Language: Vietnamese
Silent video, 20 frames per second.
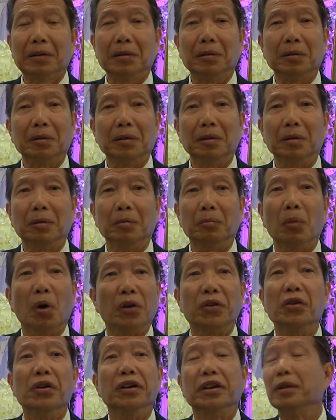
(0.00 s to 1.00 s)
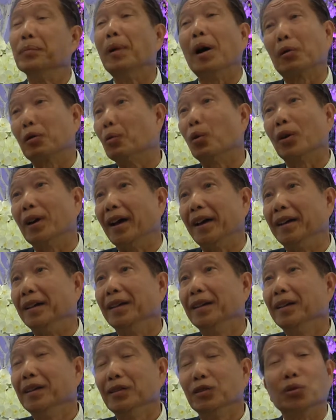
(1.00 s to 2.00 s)
uh, mọi người khi mà học môn này
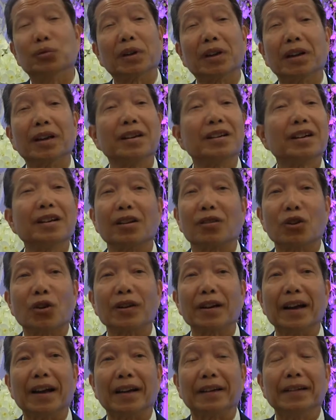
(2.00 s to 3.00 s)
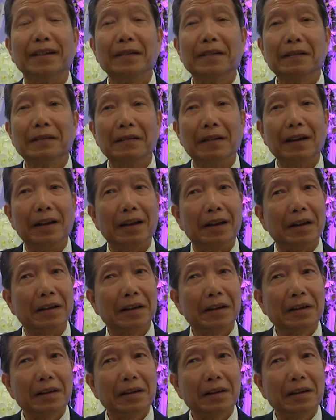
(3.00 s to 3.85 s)
chúng ta thấy rất là rõ ràng là